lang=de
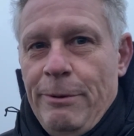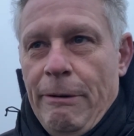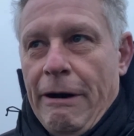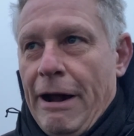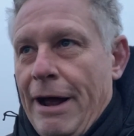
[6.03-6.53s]

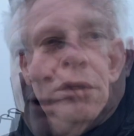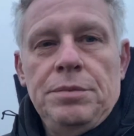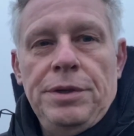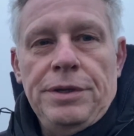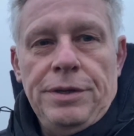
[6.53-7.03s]
Ich
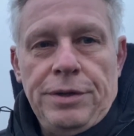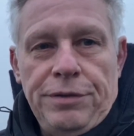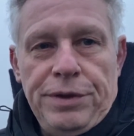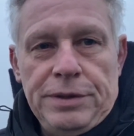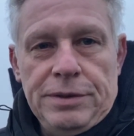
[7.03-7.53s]
Bin hier gerade
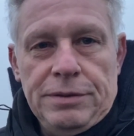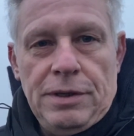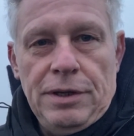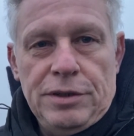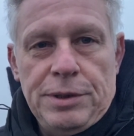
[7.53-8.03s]
unterwegs.
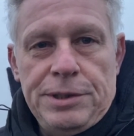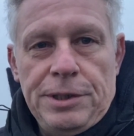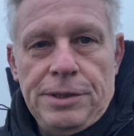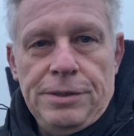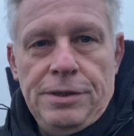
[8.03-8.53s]
Kleiner
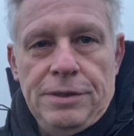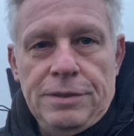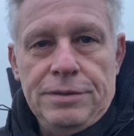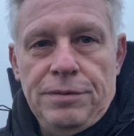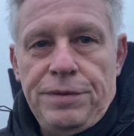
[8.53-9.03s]
Spaziergang
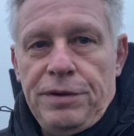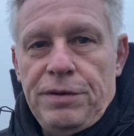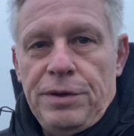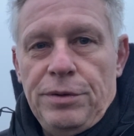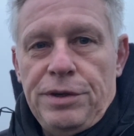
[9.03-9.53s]
zum
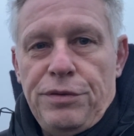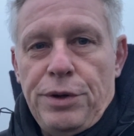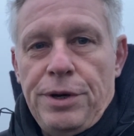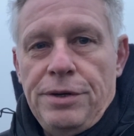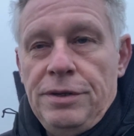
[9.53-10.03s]
Finkenwerder
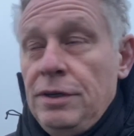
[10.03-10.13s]
Unterfeuer.